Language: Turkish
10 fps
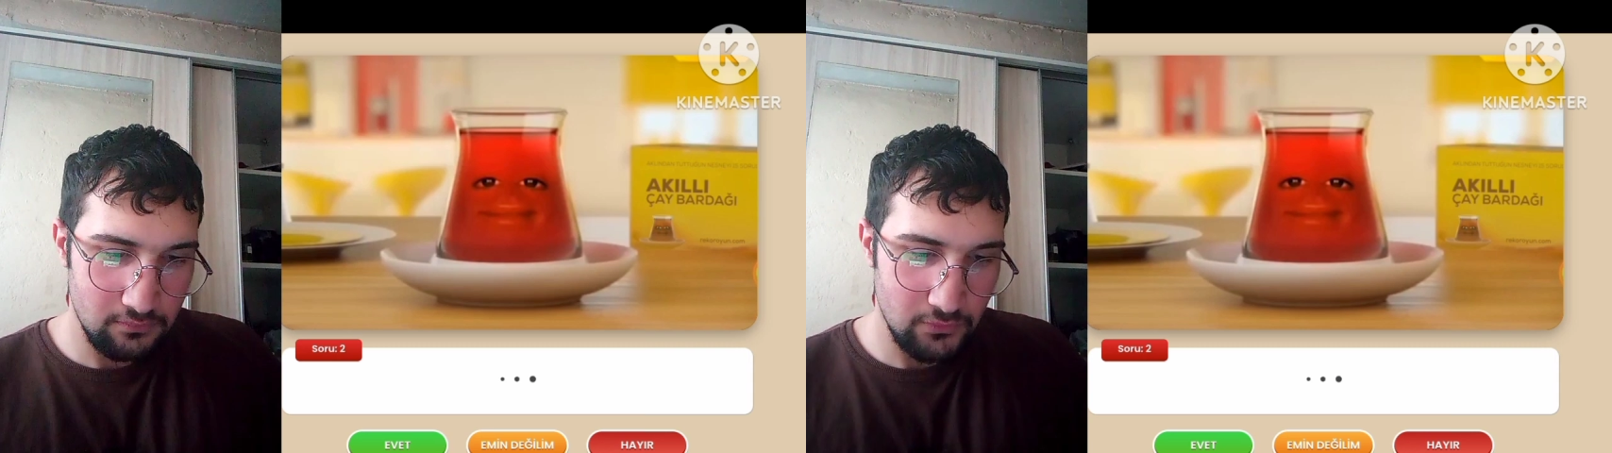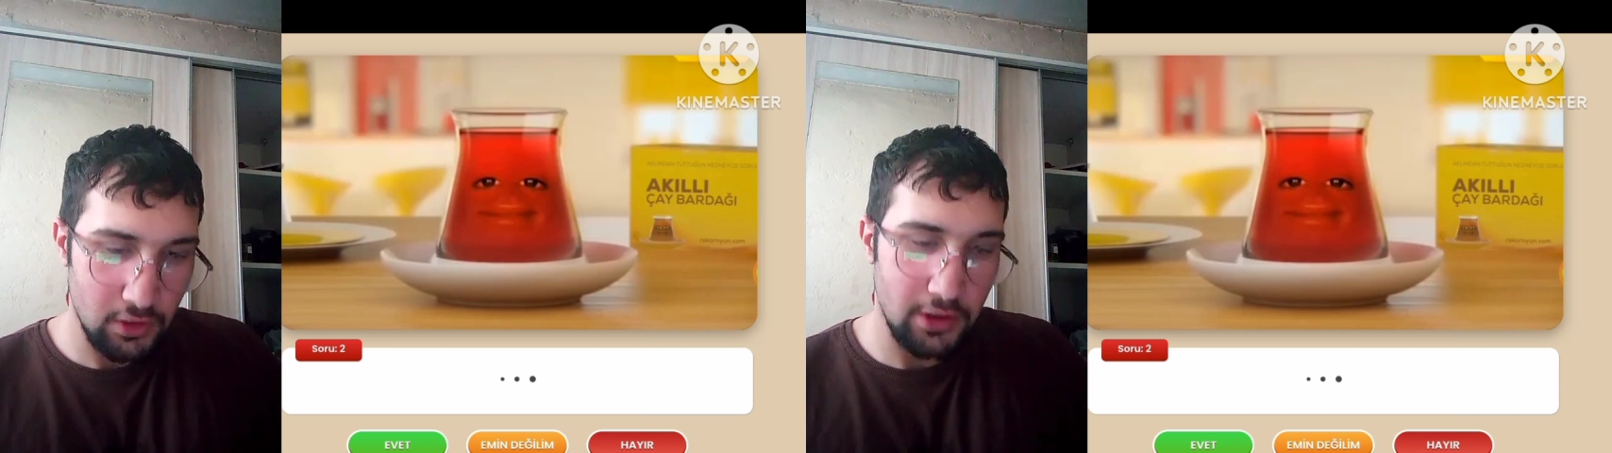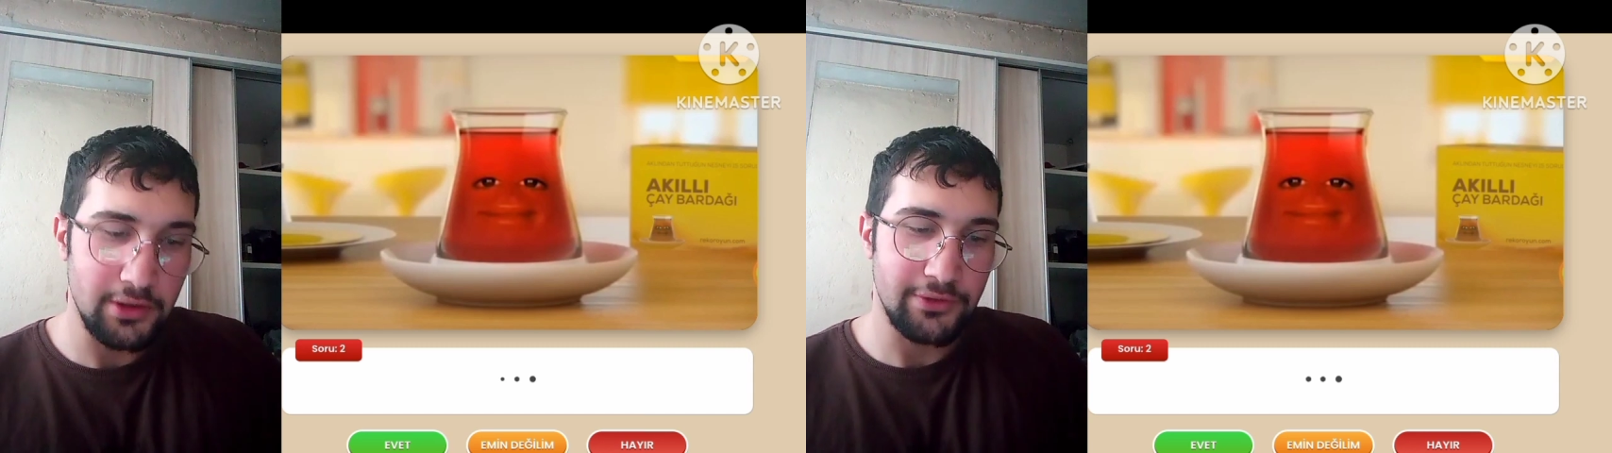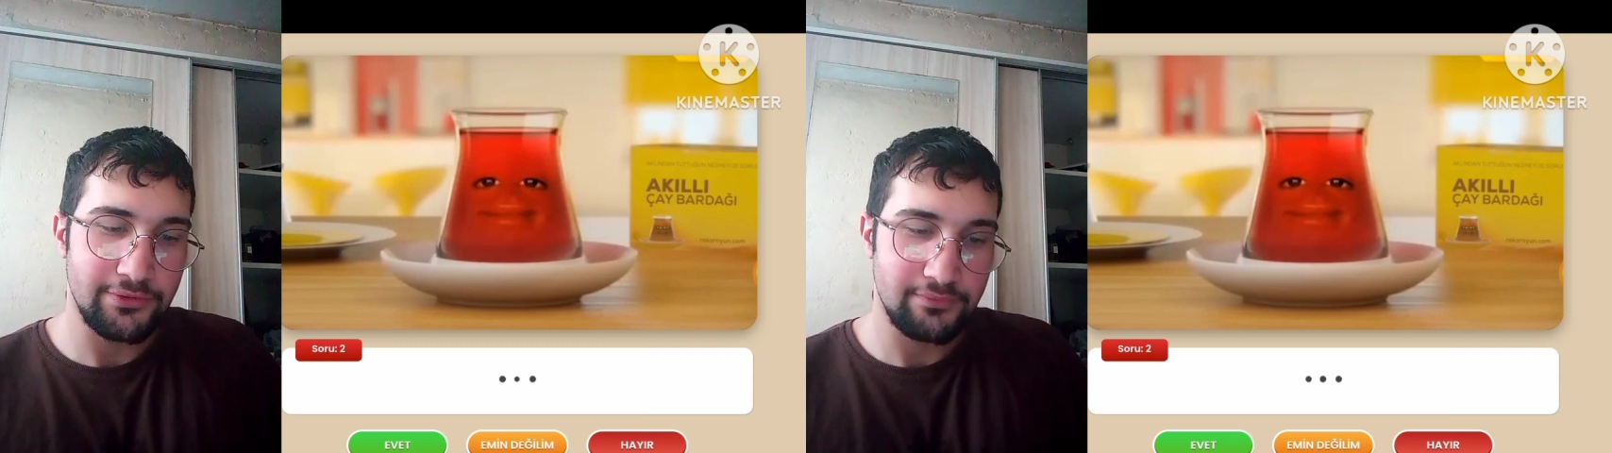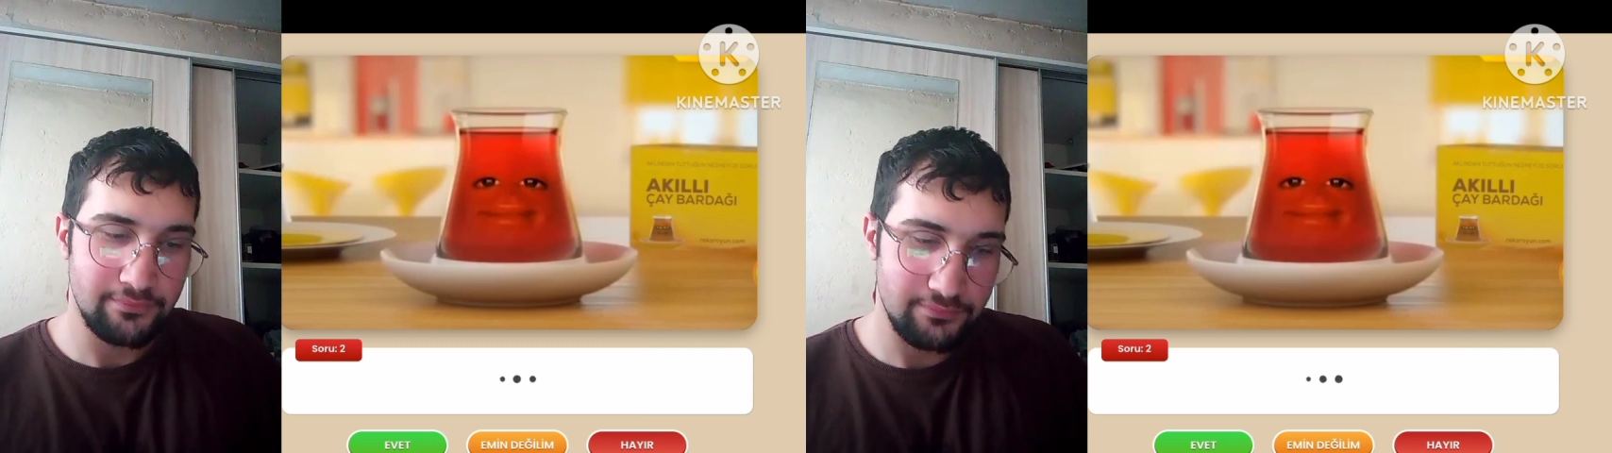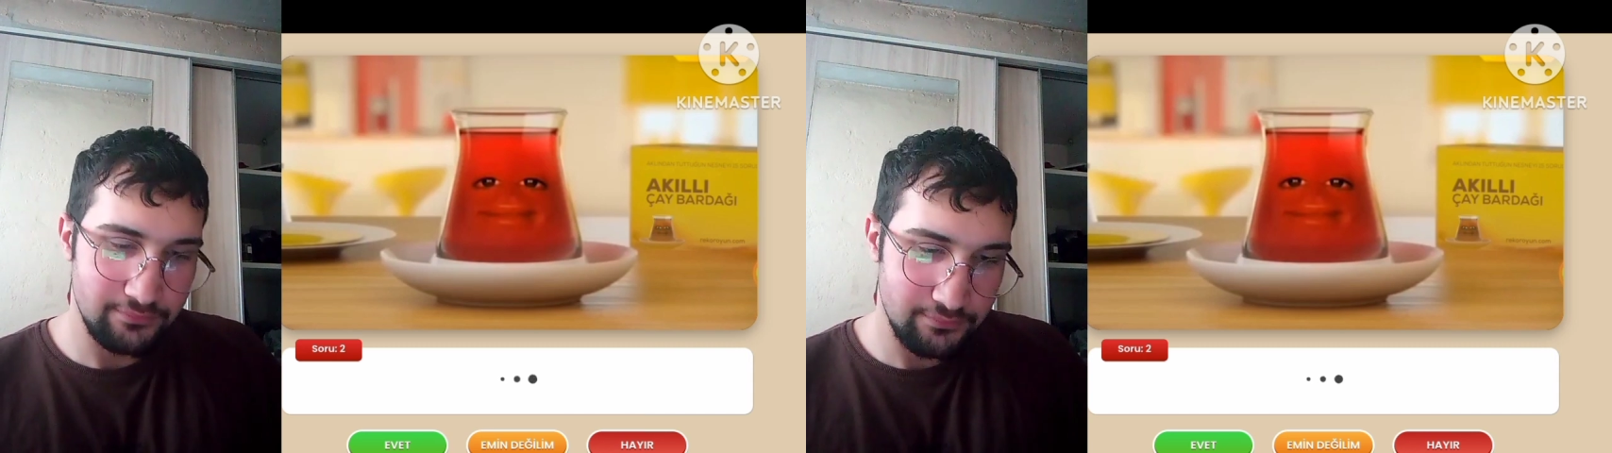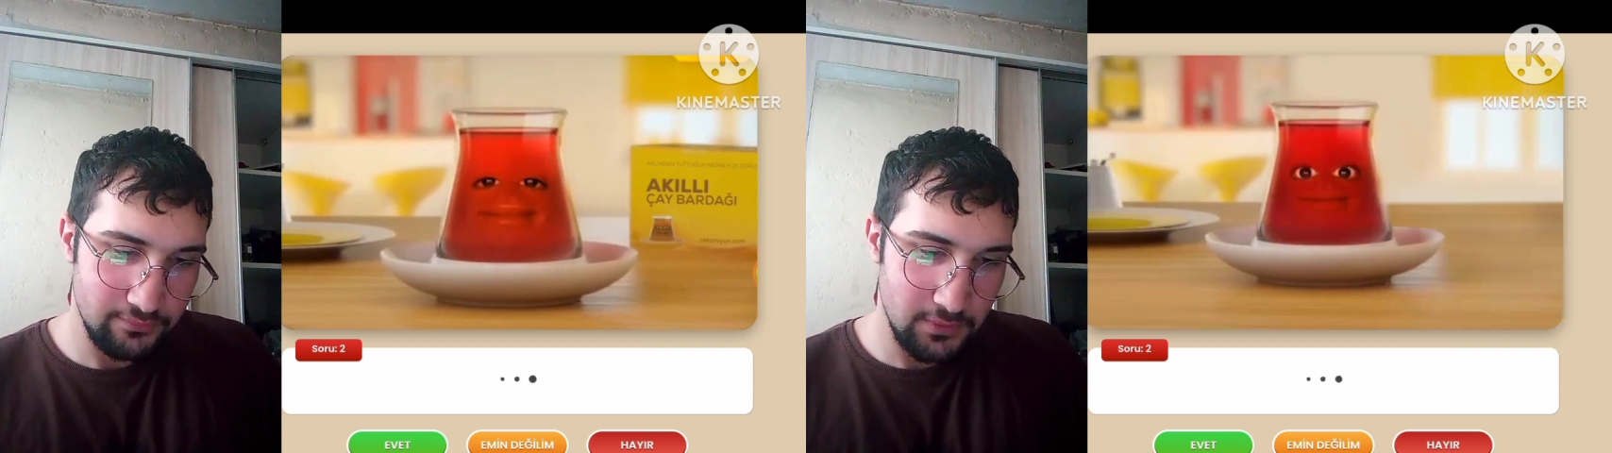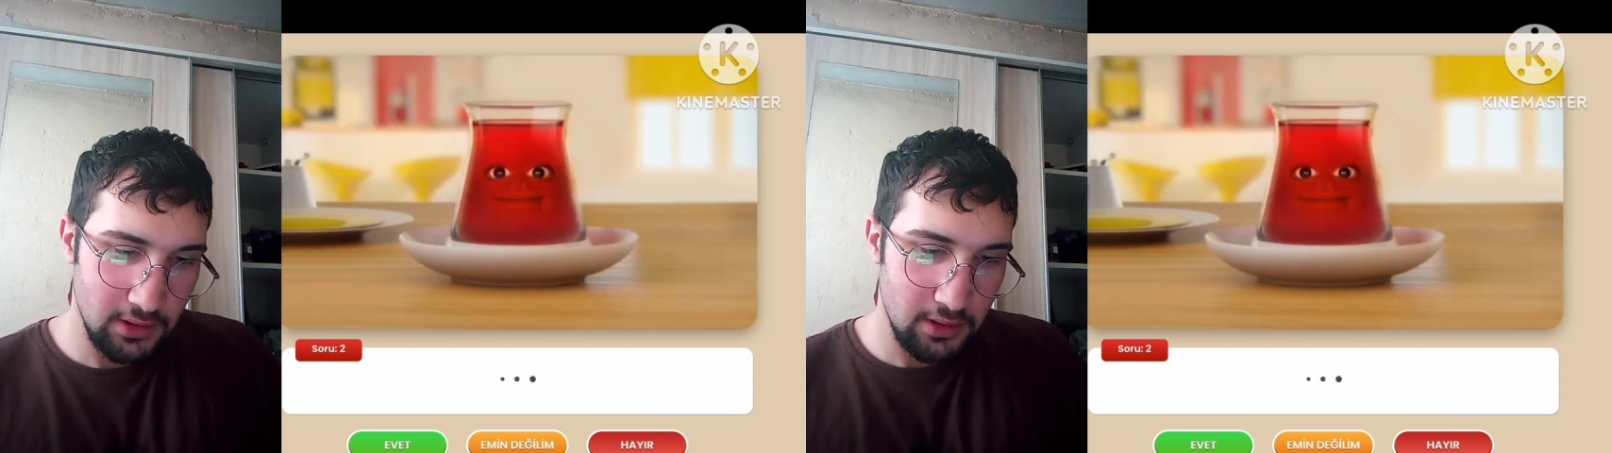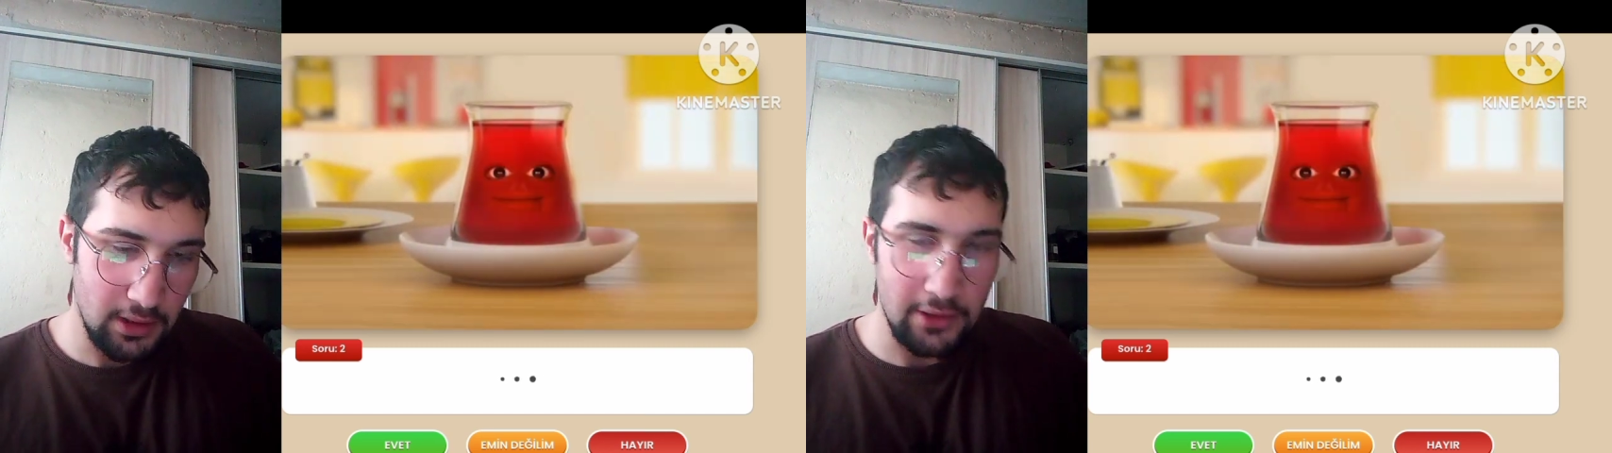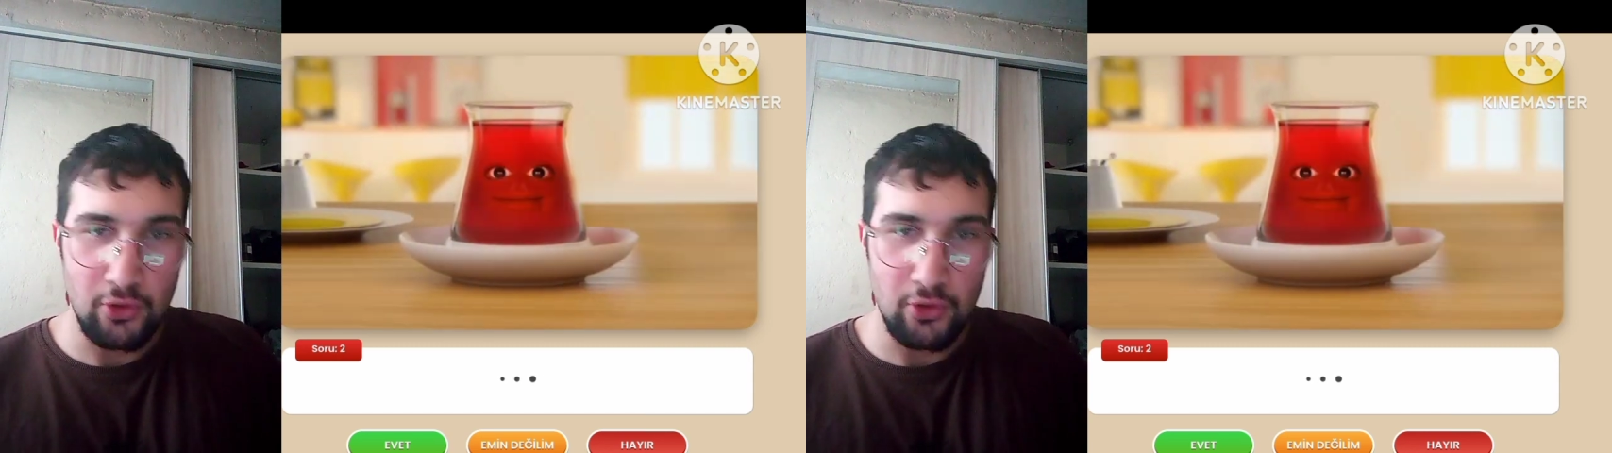Hayır. Yani